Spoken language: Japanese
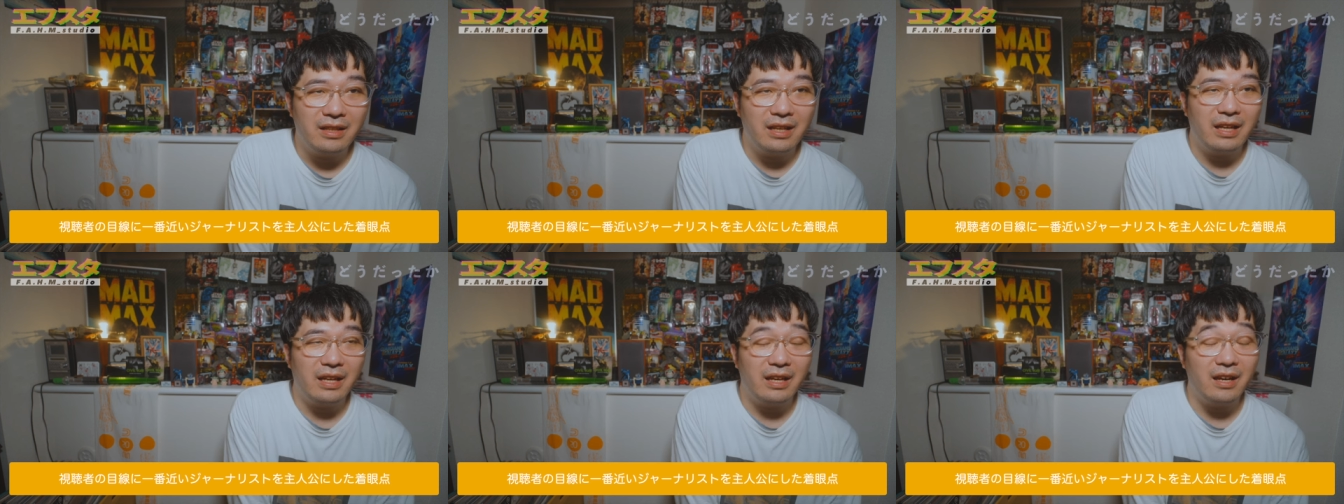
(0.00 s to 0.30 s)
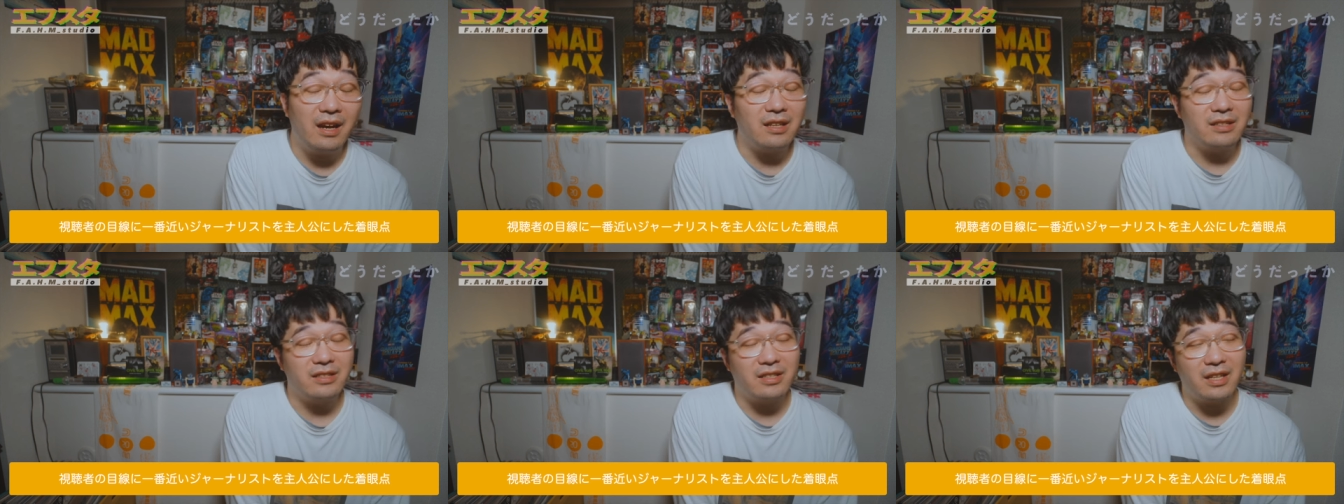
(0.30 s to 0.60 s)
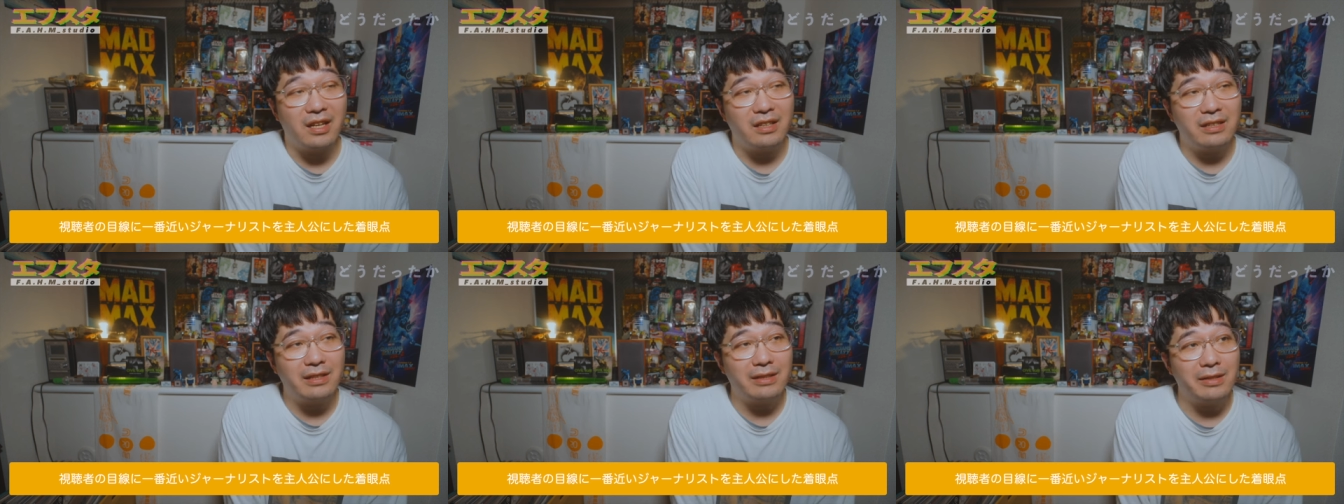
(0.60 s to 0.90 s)
えー、あ
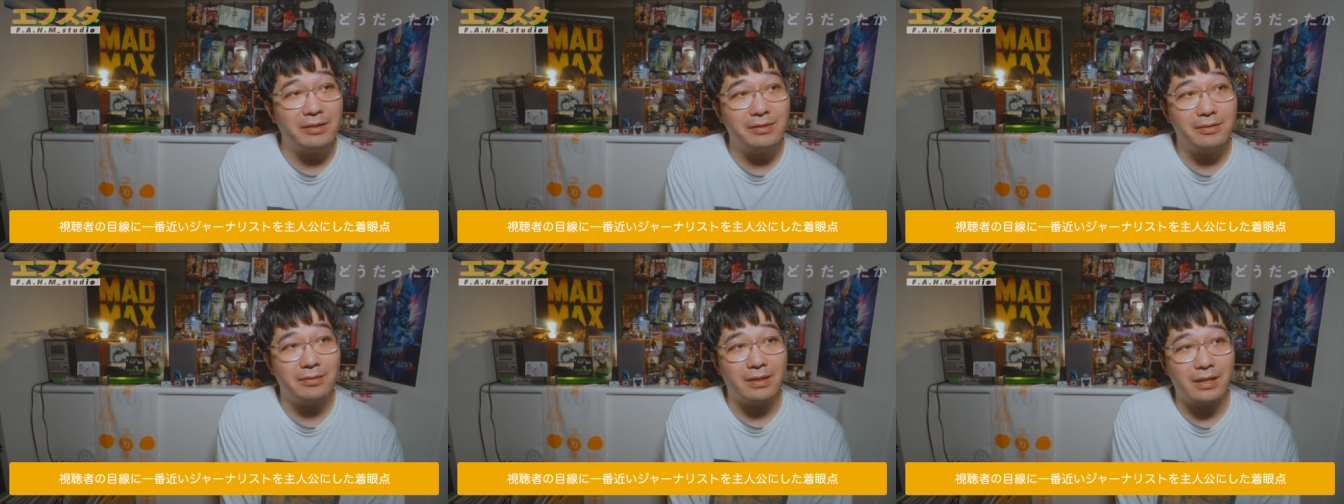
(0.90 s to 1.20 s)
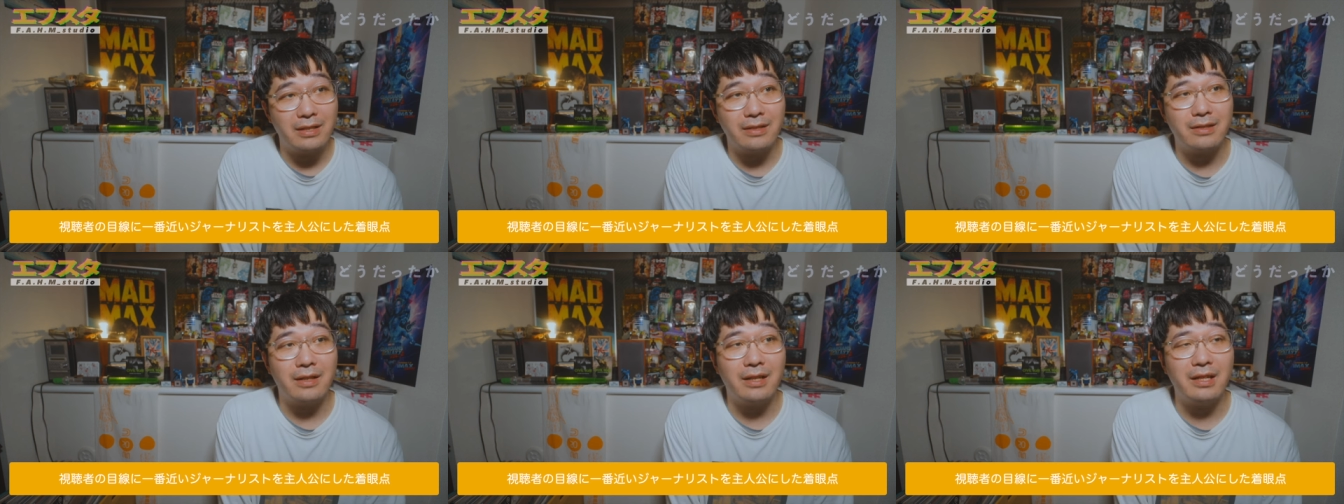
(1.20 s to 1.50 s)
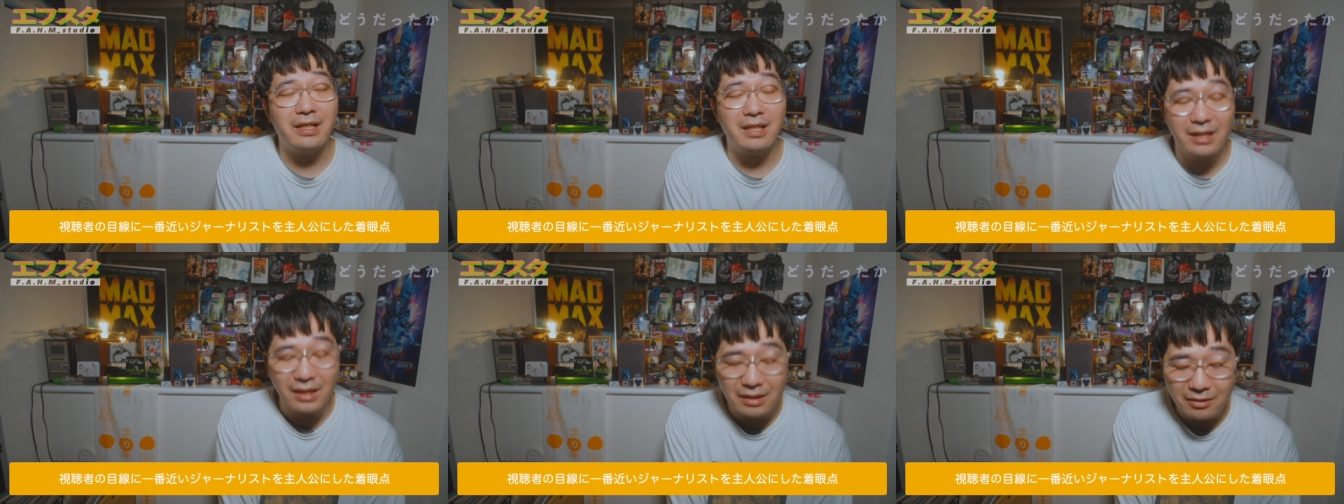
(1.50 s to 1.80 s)
ジャーナリストなんじゃな
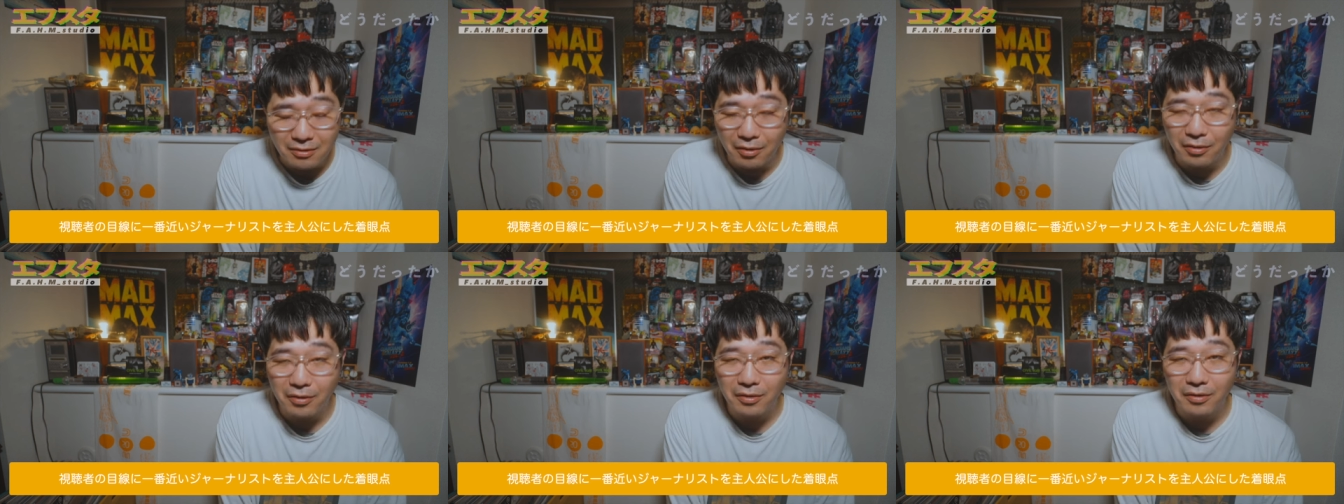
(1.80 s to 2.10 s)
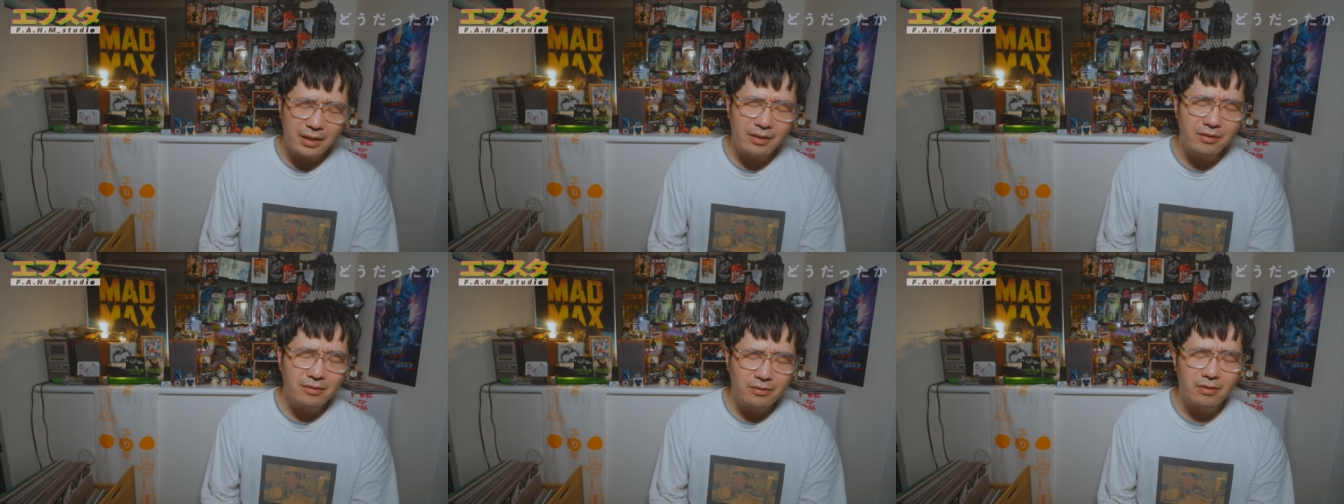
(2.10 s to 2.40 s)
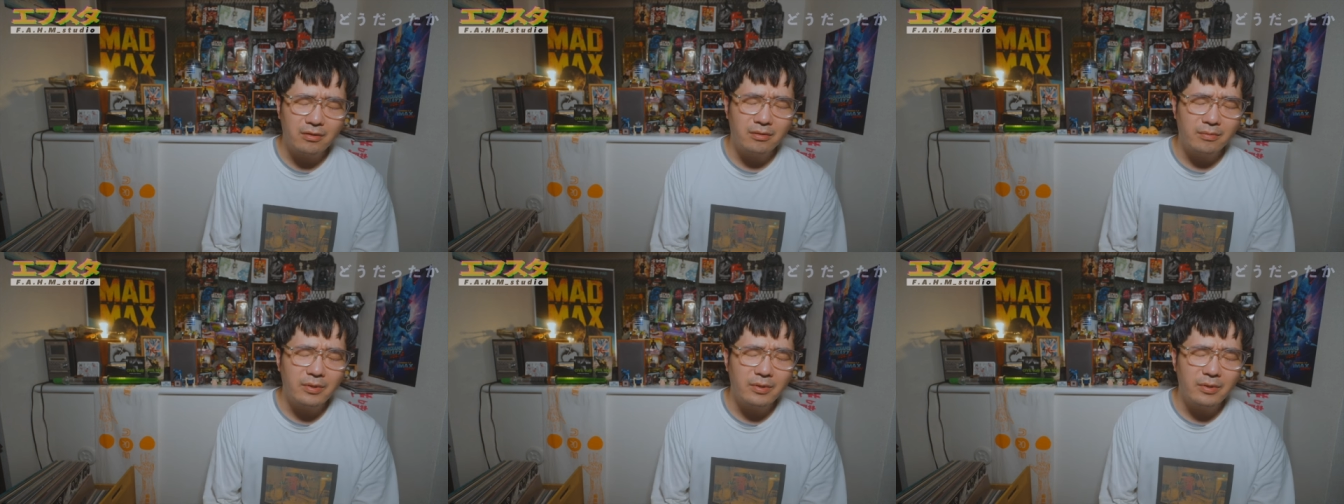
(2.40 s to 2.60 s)
いかなとっていうのを